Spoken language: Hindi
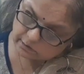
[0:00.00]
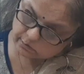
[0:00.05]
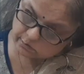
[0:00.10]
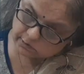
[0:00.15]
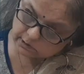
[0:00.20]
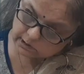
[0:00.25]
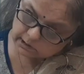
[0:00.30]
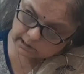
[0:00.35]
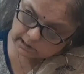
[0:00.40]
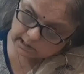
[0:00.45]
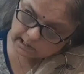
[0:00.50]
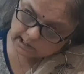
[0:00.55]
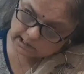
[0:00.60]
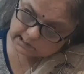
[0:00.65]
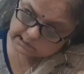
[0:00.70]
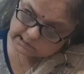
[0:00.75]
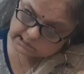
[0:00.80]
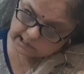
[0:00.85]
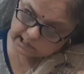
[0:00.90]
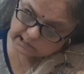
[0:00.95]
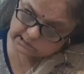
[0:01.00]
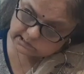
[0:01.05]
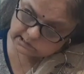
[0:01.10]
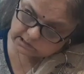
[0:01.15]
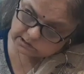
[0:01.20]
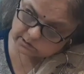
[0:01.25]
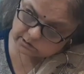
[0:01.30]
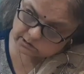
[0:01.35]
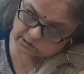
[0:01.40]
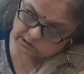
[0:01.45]
होंगी सास
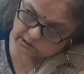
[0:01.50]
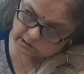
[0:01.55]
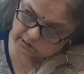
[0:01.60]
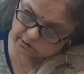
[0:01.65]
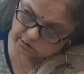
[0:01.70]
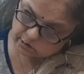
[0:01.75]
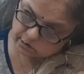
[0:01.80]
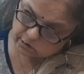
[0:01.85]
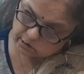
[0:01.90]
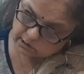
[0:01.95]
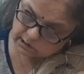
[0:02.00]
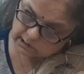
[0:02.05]
ससुर से द्रोह